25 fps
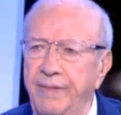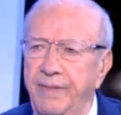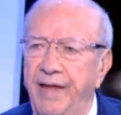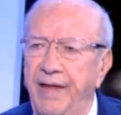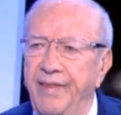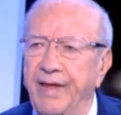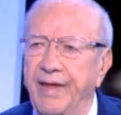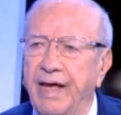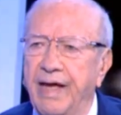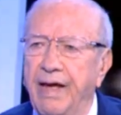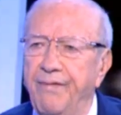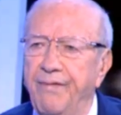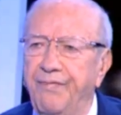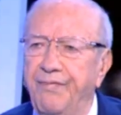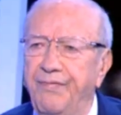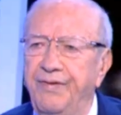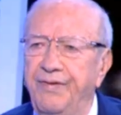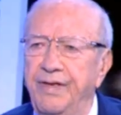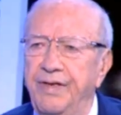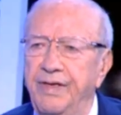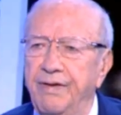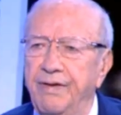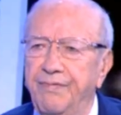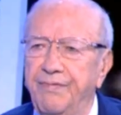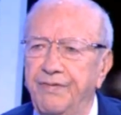النقطه
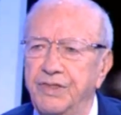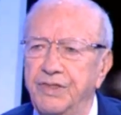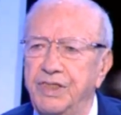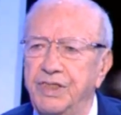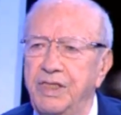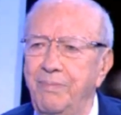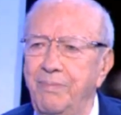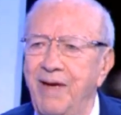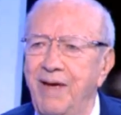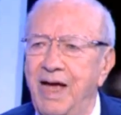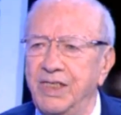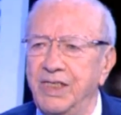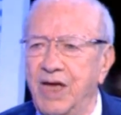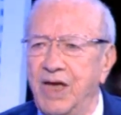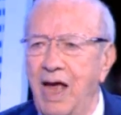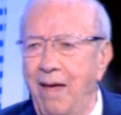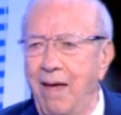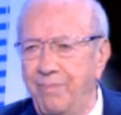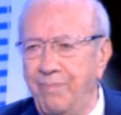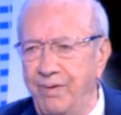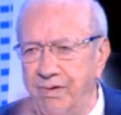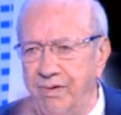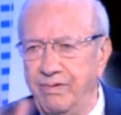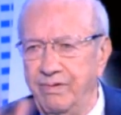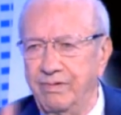في في اجتماع
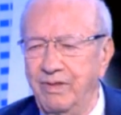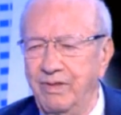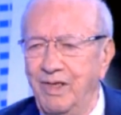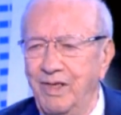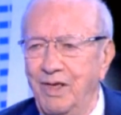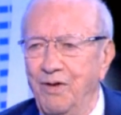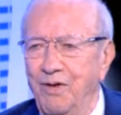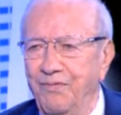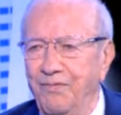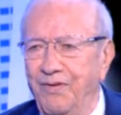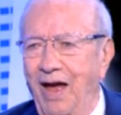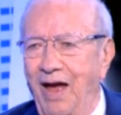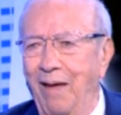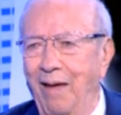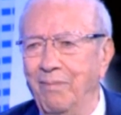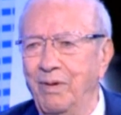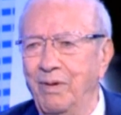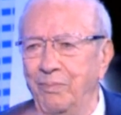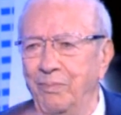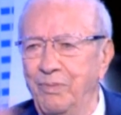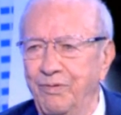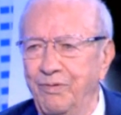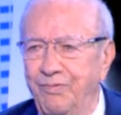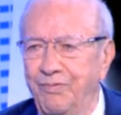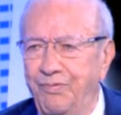شعبي في
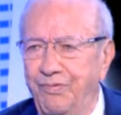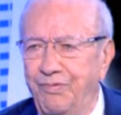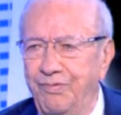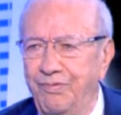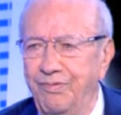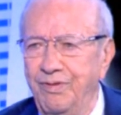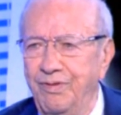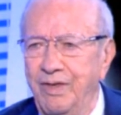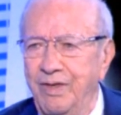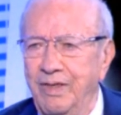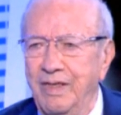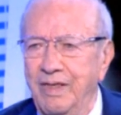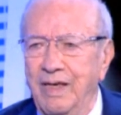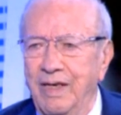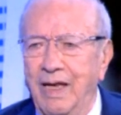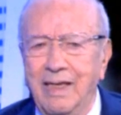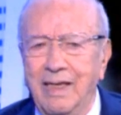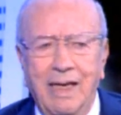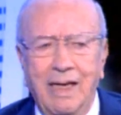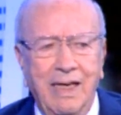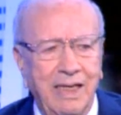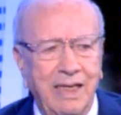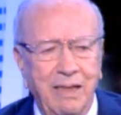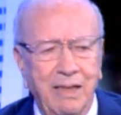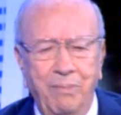حمام لنف لان
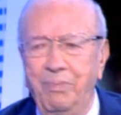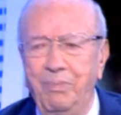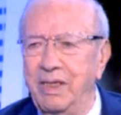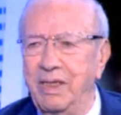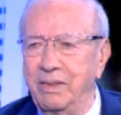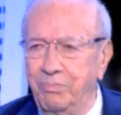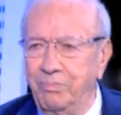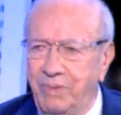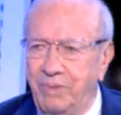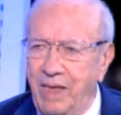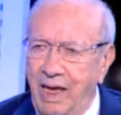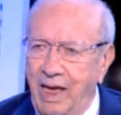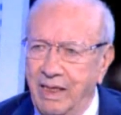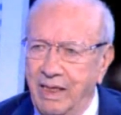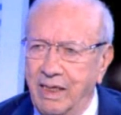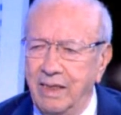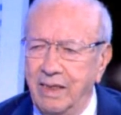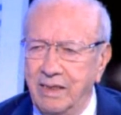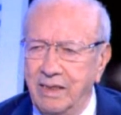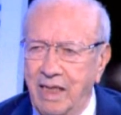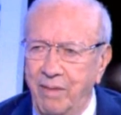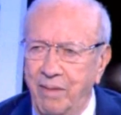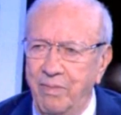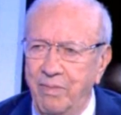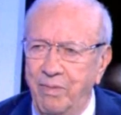هي البلاد نتاعي
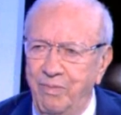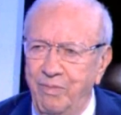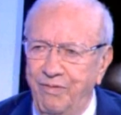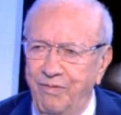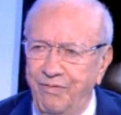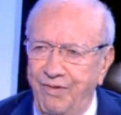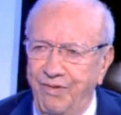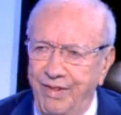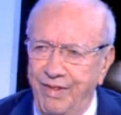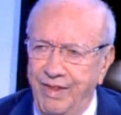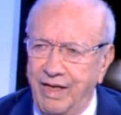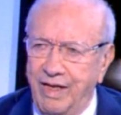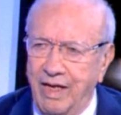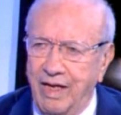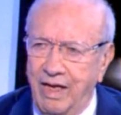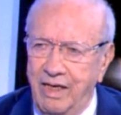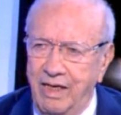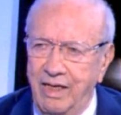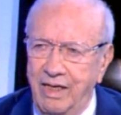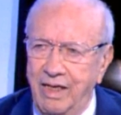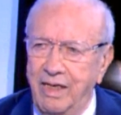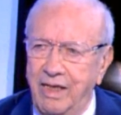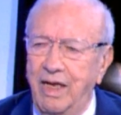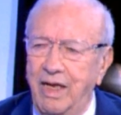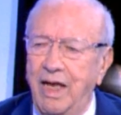كانت حمام لمفه هذيك
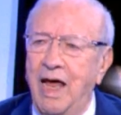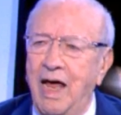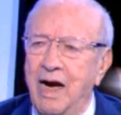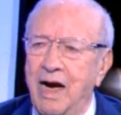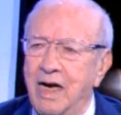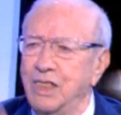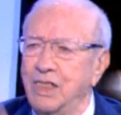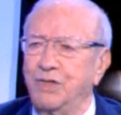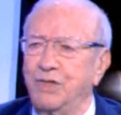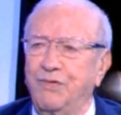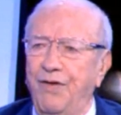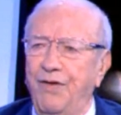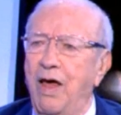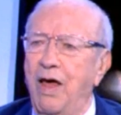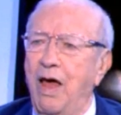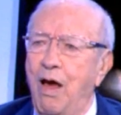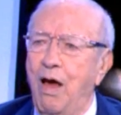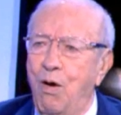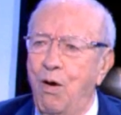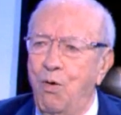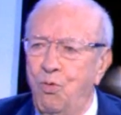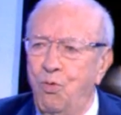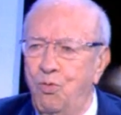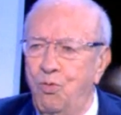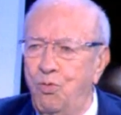انا عرست
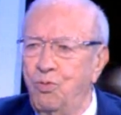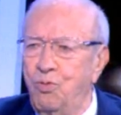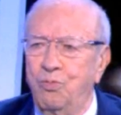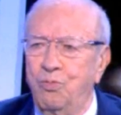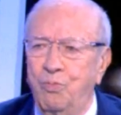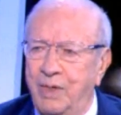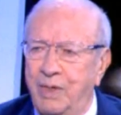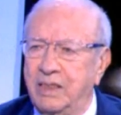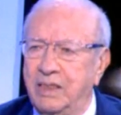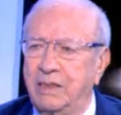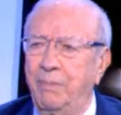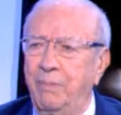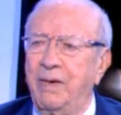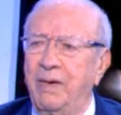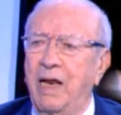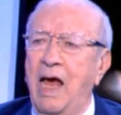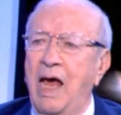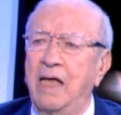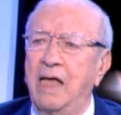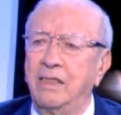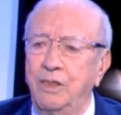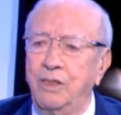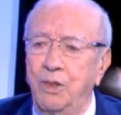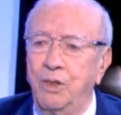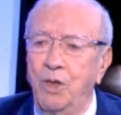فيها ومرتي من
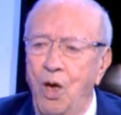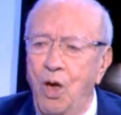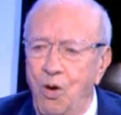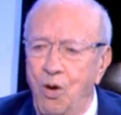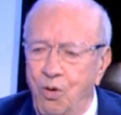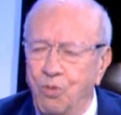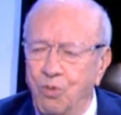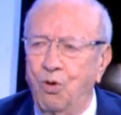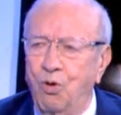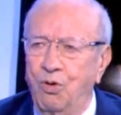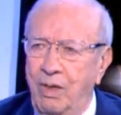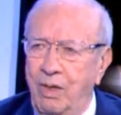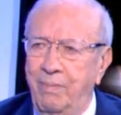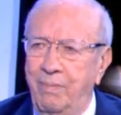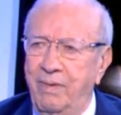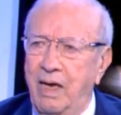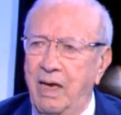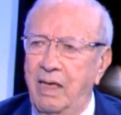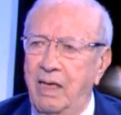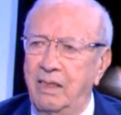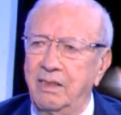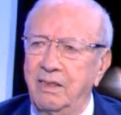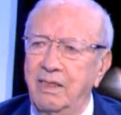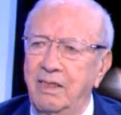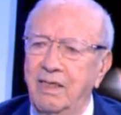غادي والكل من
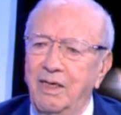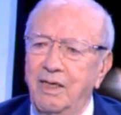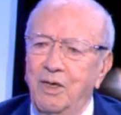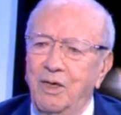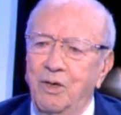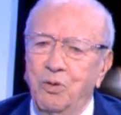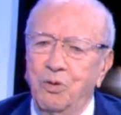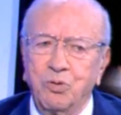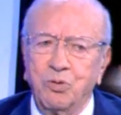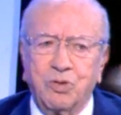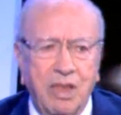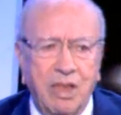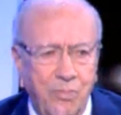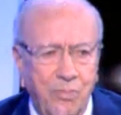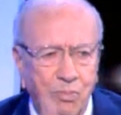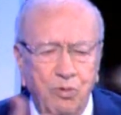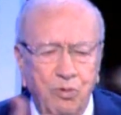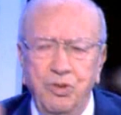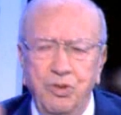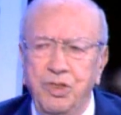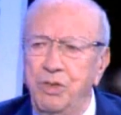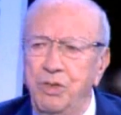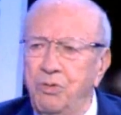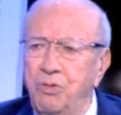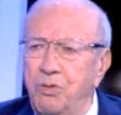غادي وتلموا
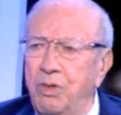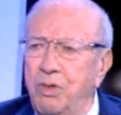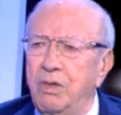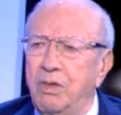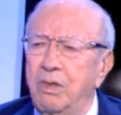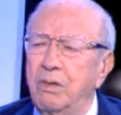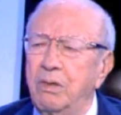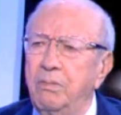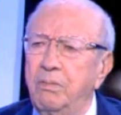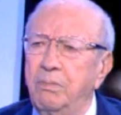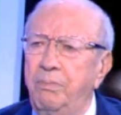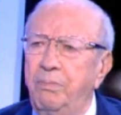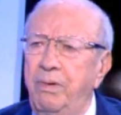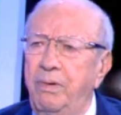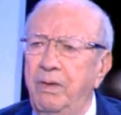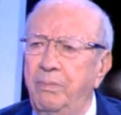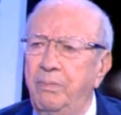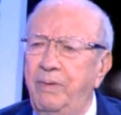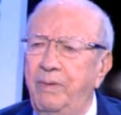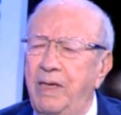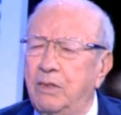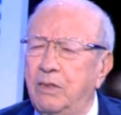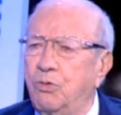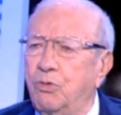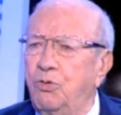يجيو
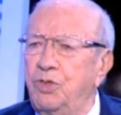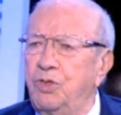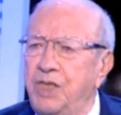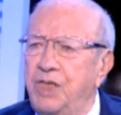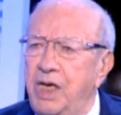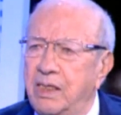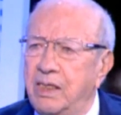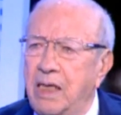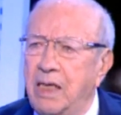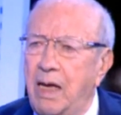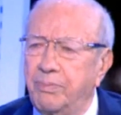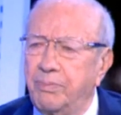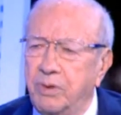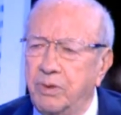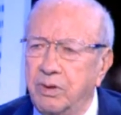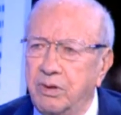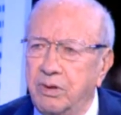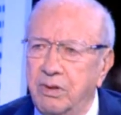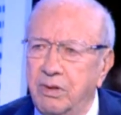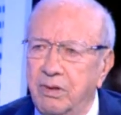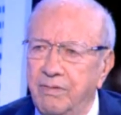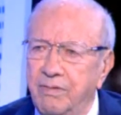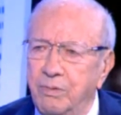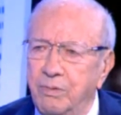البلاد كل جات هبطت